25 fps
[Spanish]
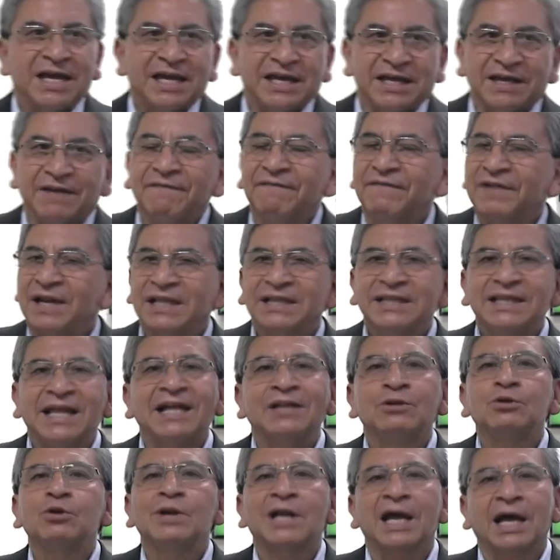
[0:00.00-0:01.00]
y
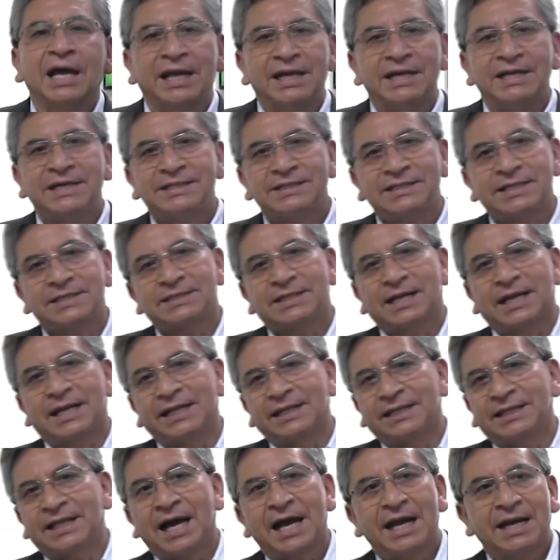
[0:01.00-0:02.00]
enfrentando la crisis
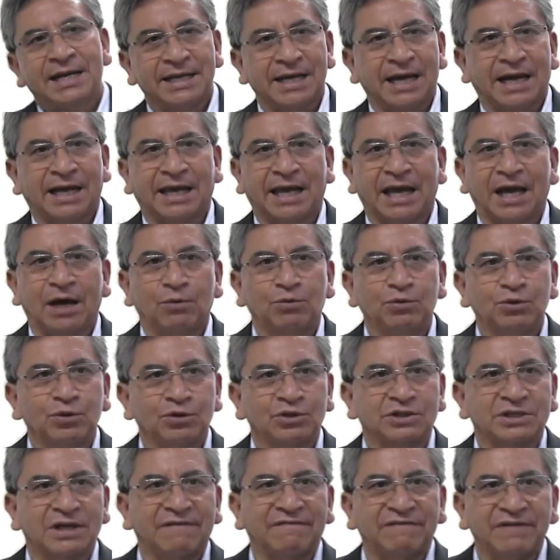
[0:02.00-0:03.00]
sanitaria que aún
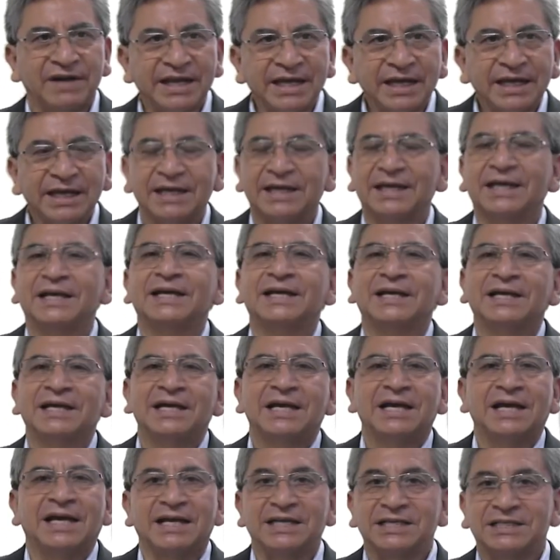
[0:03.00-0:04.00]
nos aflige,
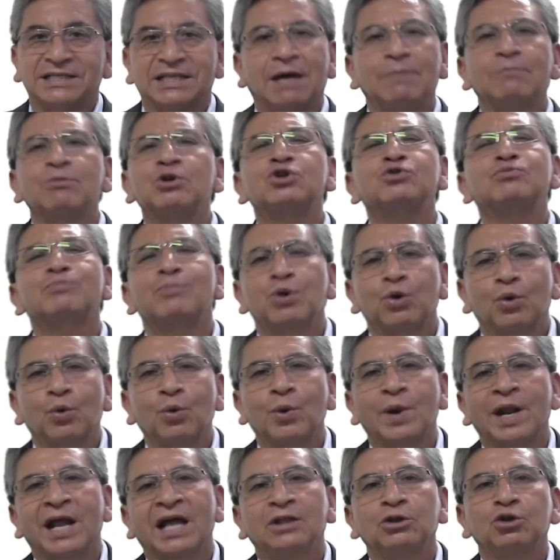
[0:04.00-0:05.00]
estamos
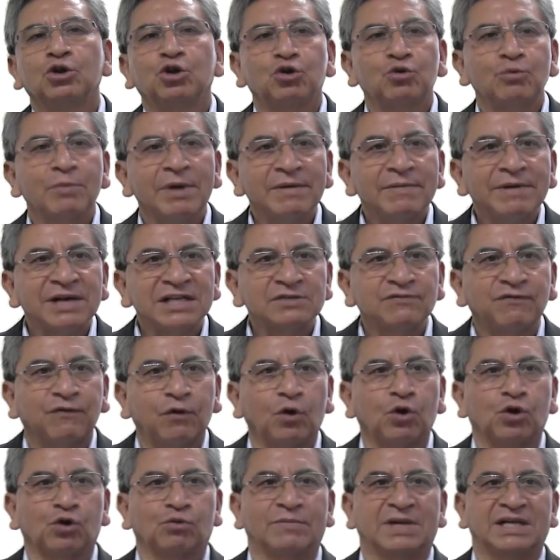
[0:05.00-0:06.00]
procurando nuevas
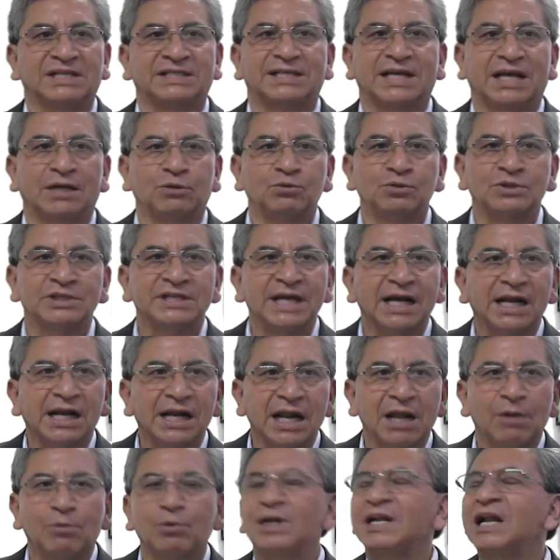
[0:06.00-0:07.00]
formas de
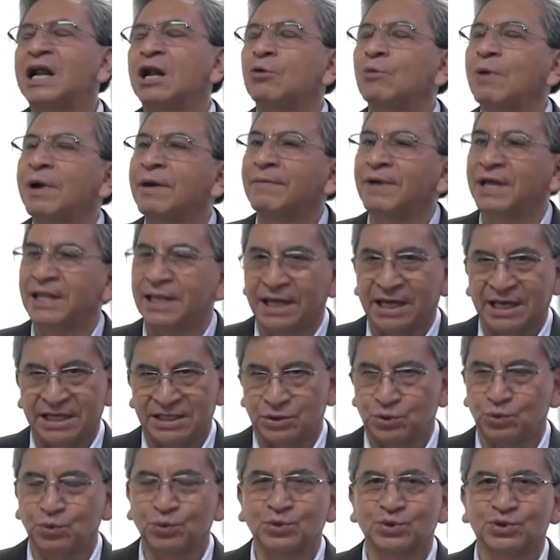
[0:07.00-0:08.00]
anunciar la buena nueva de
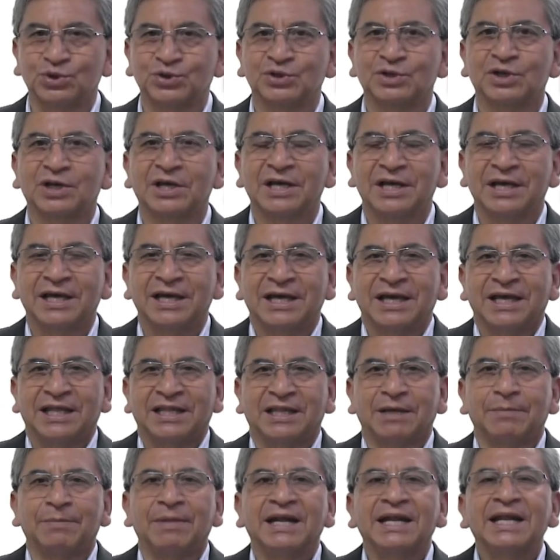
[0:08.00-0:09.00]
Jesús,
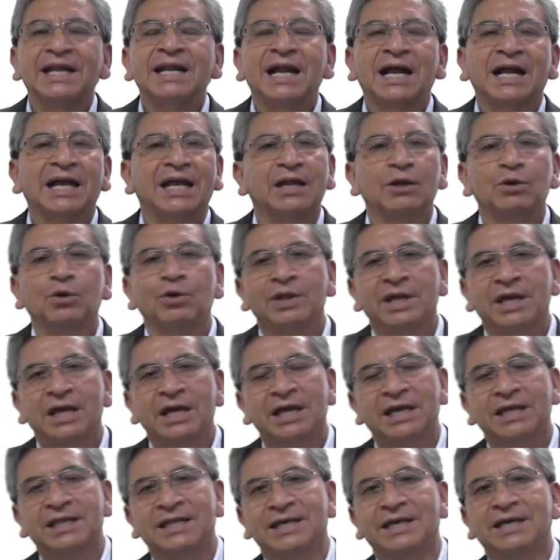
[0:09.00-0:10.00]
de manera que no
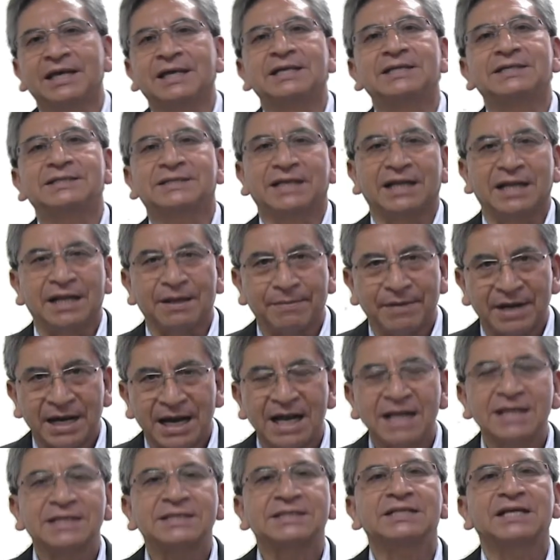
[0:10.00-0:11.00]
deje de
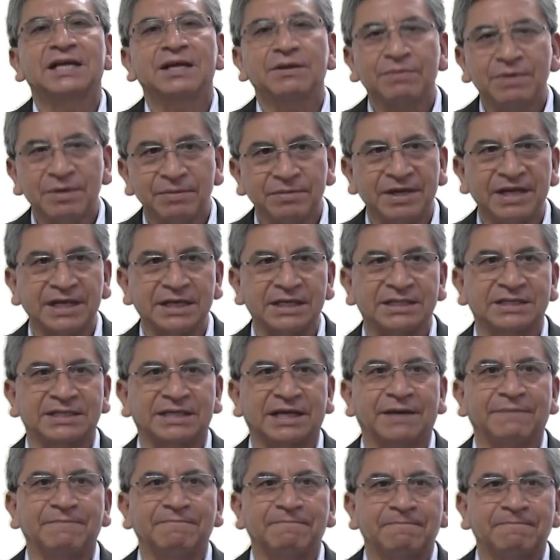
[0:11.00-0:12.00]
celebrarse y vivirse.